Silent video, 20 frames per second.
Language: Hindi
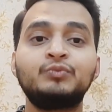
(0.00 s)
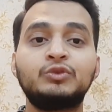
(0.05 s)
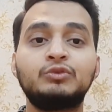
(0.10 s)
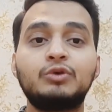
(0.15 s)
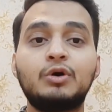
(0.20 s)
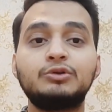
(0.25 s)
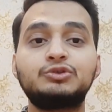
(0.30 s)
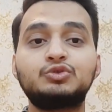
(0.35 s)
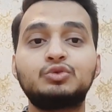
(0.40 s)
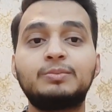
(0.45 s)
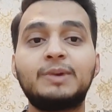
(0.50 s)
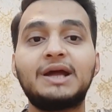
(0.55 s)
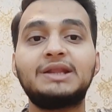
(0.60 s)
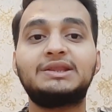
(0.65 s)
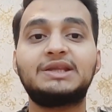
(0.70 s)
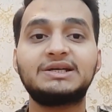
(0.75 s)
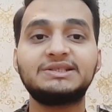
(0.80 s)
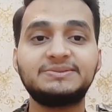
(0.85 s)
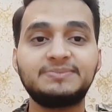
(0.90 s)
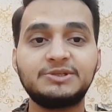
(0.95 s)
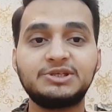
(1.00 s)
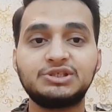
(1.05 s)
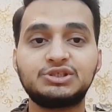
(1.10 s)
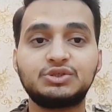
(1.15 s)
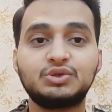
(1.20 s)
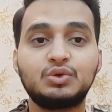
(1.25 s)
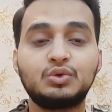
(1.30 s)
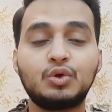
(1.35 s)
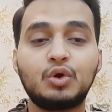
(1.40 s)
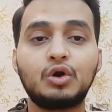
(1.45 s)
वो सुबह दस दस बजे
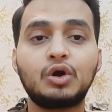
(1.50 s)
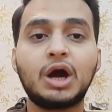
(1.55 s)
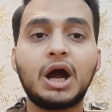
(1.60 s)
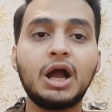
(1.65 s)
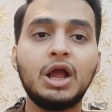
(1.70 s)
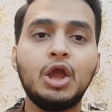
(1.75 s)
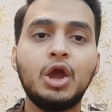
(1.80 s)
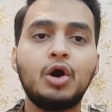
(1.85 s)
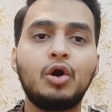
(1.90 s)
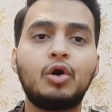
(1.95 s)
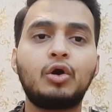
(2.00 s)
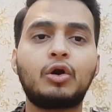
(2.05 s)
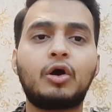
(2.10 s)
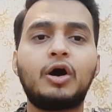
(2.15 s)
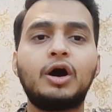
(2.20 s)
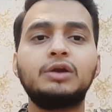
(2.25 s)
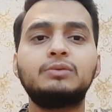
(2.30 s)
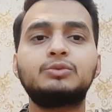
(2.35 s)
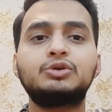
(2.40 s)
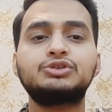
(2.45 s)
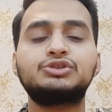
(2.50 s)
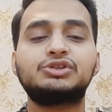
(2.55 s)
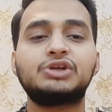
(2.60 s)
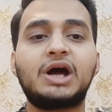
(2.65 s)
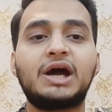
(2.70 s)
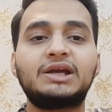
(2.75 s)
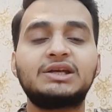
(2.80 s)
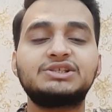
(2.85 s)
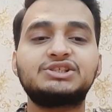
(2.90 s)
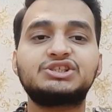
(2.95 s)
शुरू होगा और ऑलमोस्ट जाके